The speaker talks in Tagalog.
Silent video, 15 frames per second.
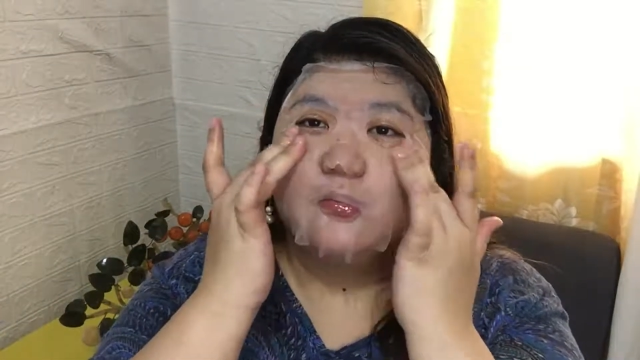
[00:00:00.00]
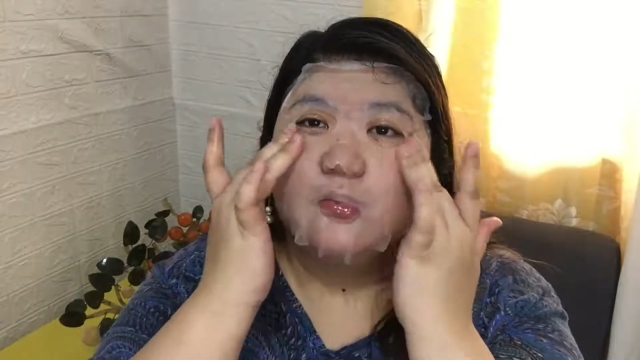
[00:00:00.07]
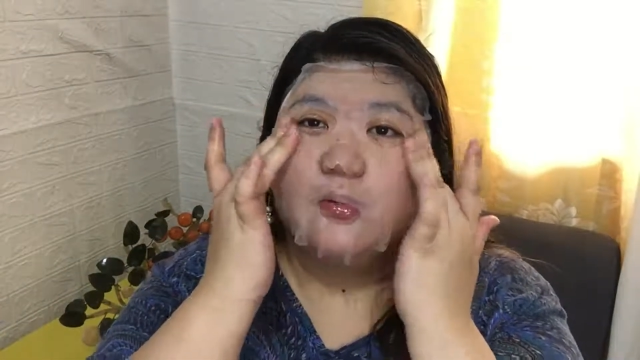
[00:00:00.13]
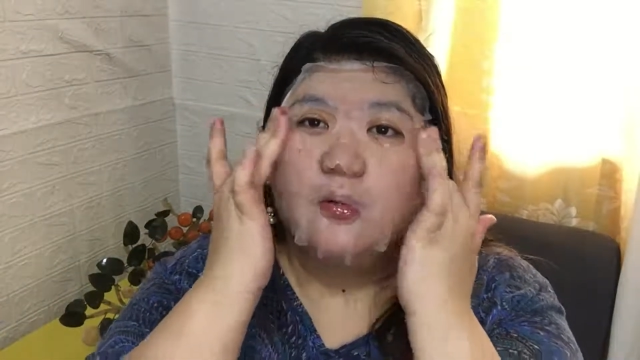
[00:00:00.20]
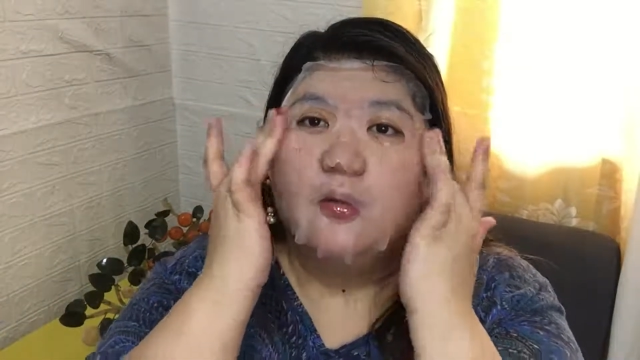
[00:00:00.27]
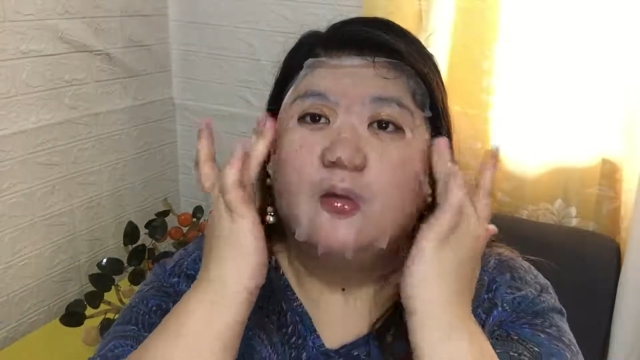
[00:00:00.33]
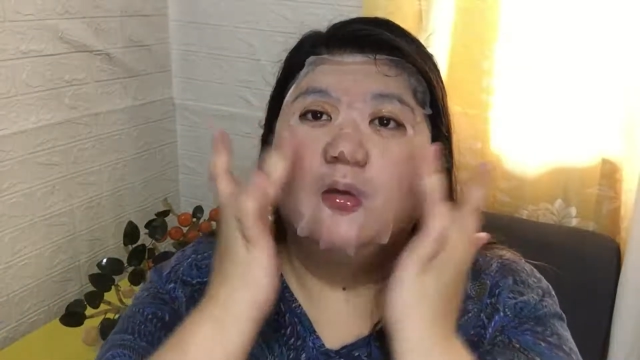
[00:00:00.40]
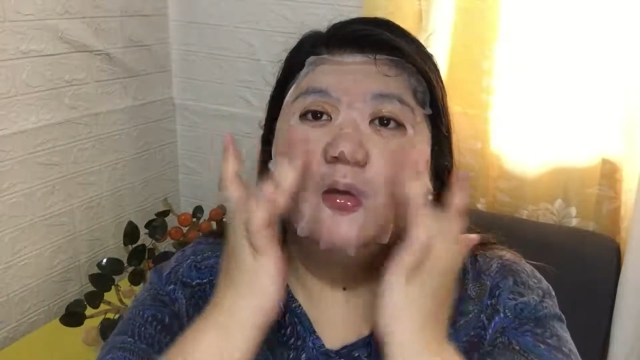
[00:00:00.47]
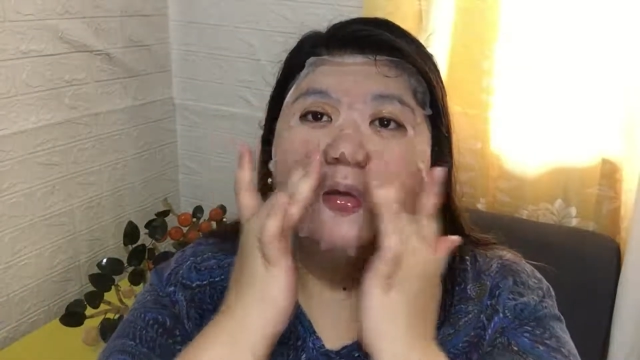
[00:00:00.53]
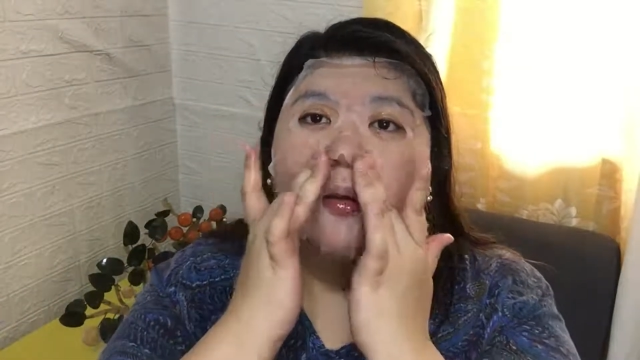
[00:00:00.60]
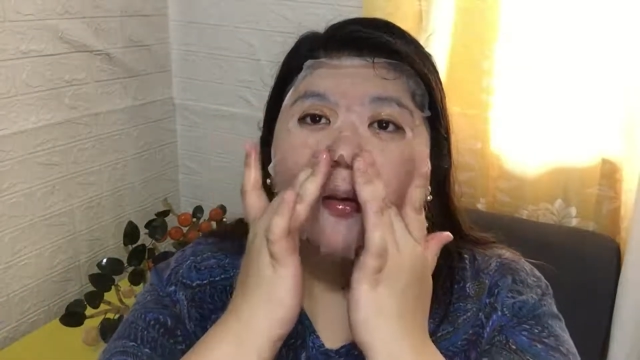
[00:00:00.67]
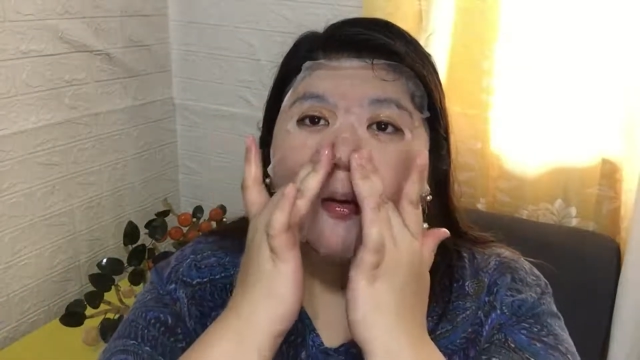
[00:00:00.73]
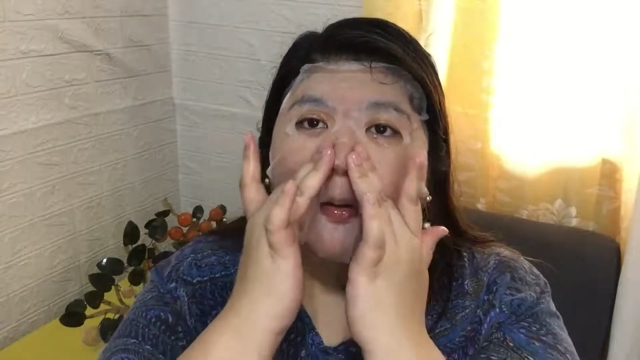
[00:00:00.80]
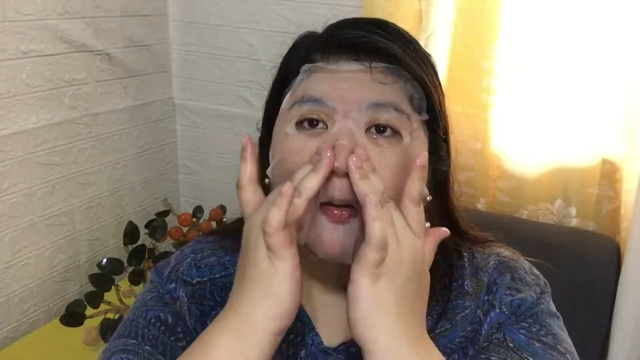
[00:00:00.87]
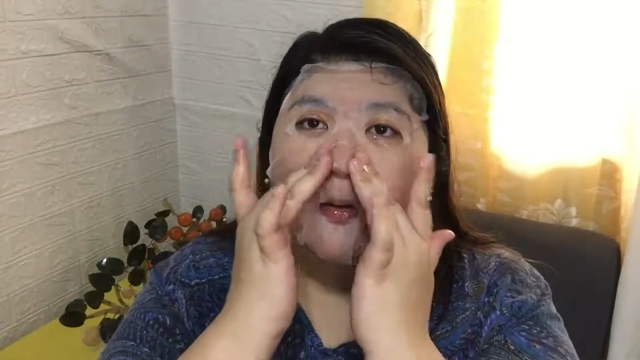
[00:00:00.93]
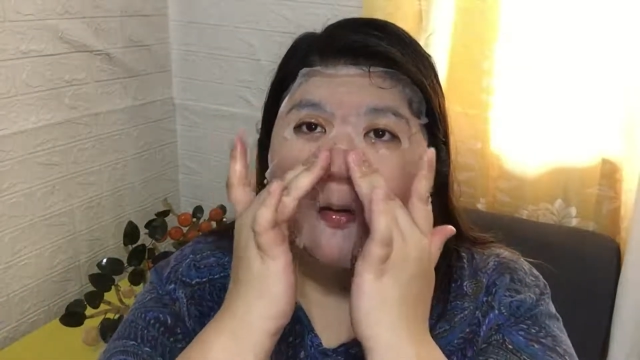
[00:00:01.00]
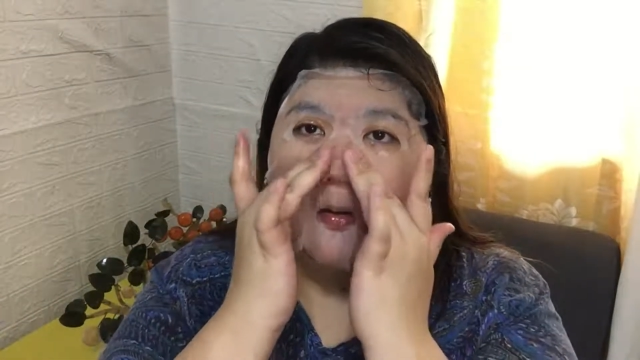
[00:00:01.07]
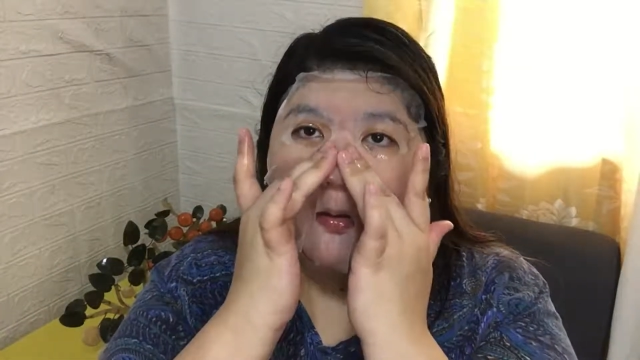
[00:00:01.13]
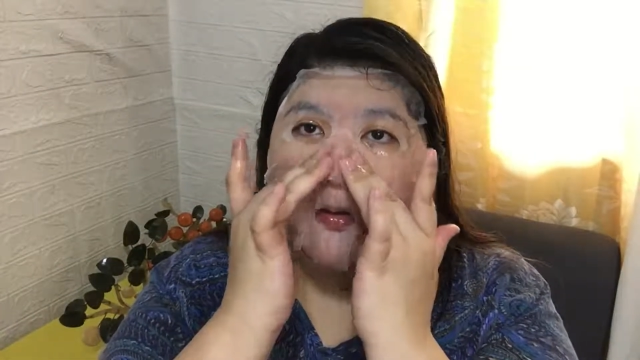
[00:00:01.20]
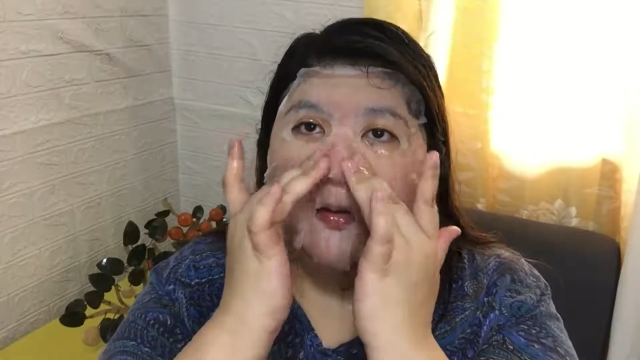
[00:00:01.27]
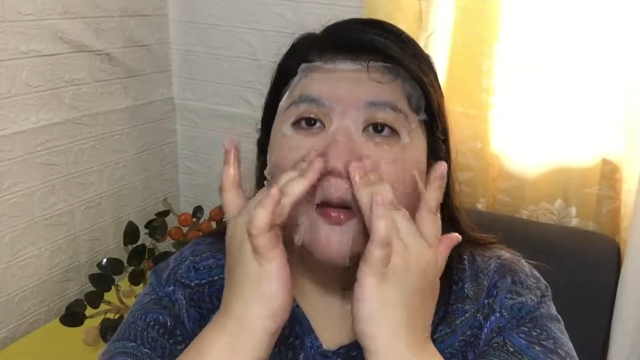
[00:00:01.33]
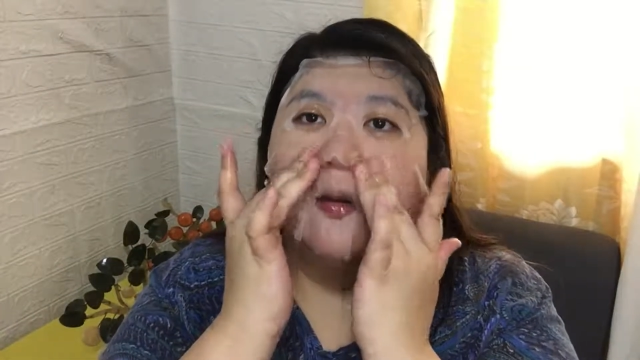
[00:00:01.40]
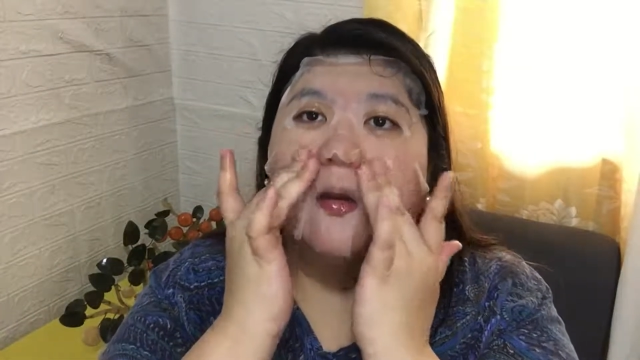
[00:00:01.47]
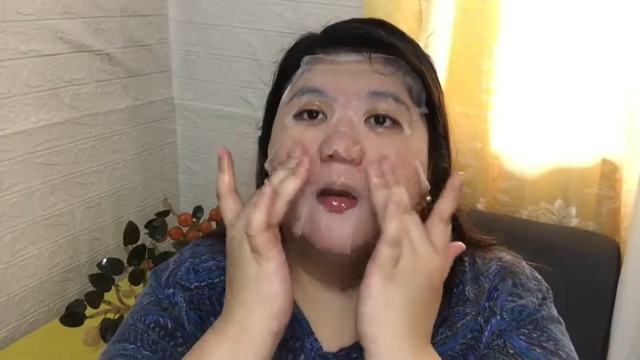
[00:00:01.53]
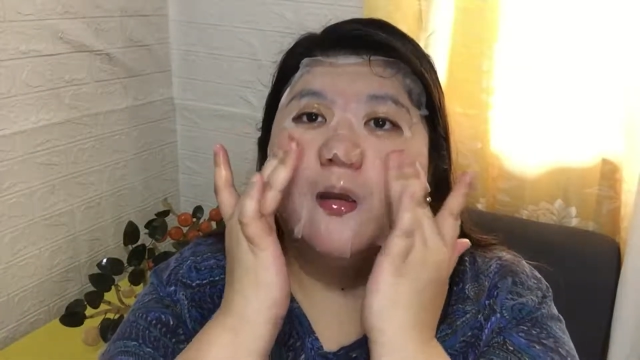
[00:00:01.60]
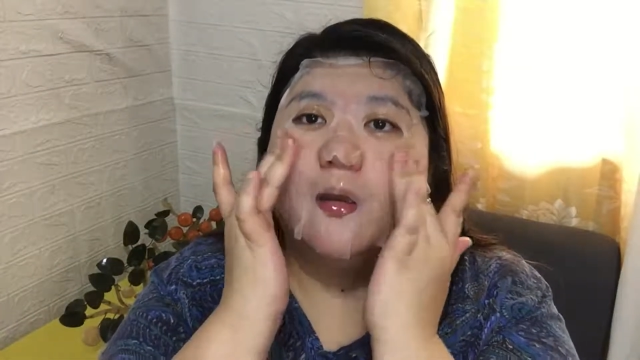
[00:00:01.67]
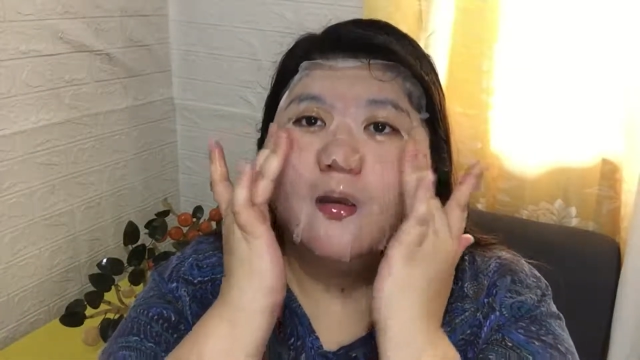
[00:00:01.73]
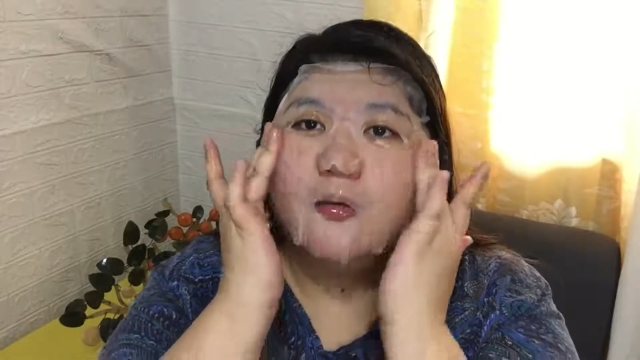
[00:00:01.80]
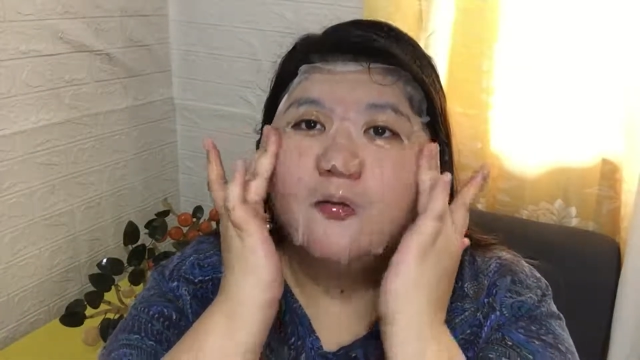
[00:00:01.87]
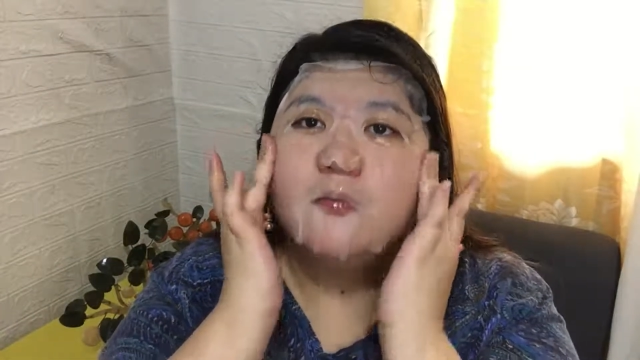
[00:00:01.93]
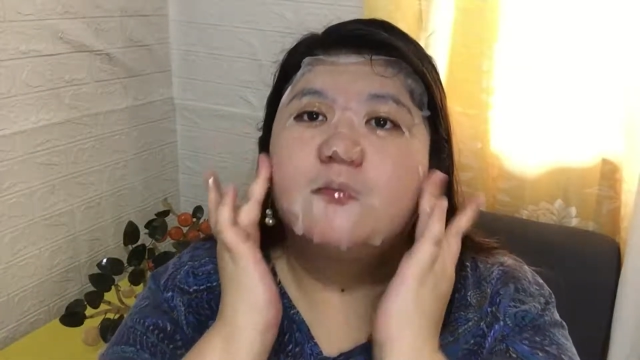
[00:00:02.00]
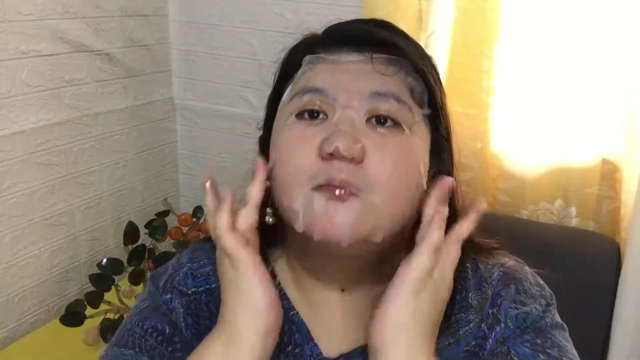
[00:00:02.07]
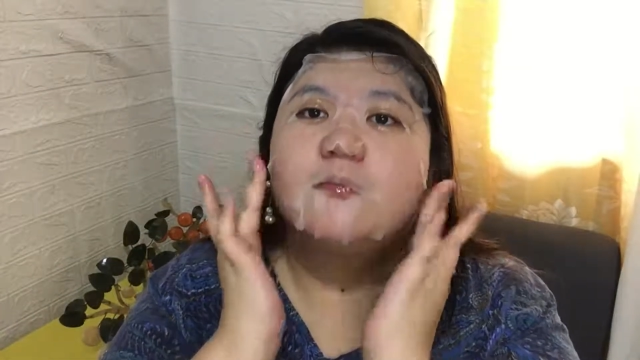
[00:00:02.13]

mo. Okay.